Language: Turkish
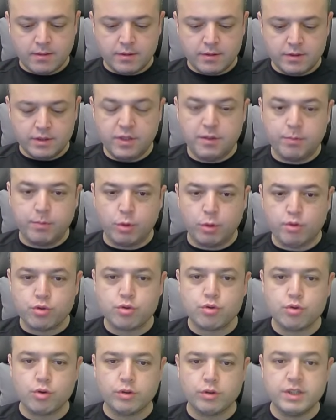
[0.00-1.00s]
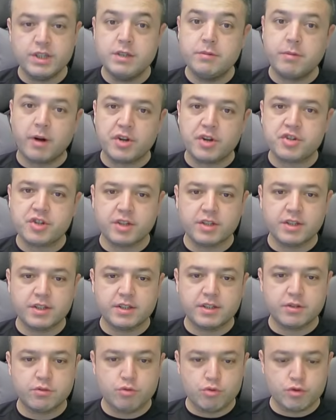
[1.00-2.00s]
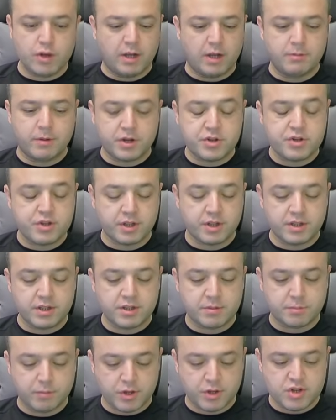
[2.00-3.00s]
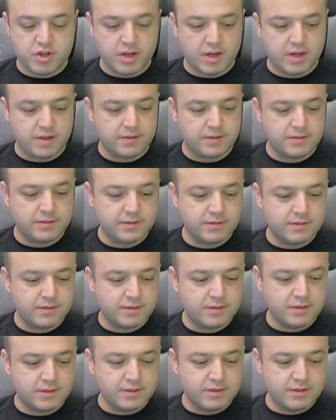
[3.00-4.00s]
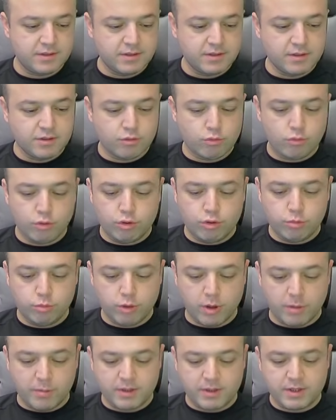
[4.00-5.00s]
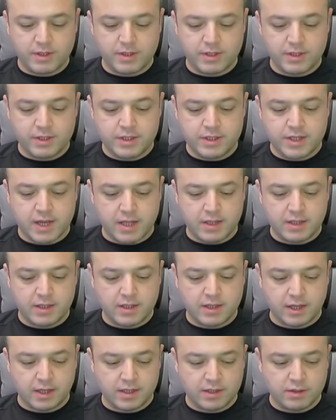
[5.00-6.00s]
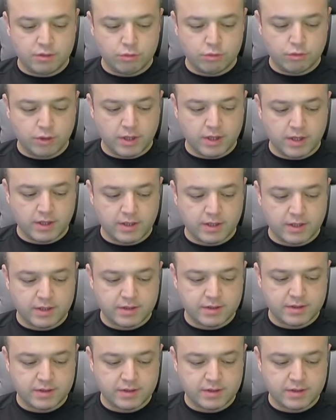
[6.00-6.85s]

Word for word: İyi pozisyon. iyi başladık. Güzel başladık maça. Golü bulamadık. İyi geldik kalenin önüne kadar.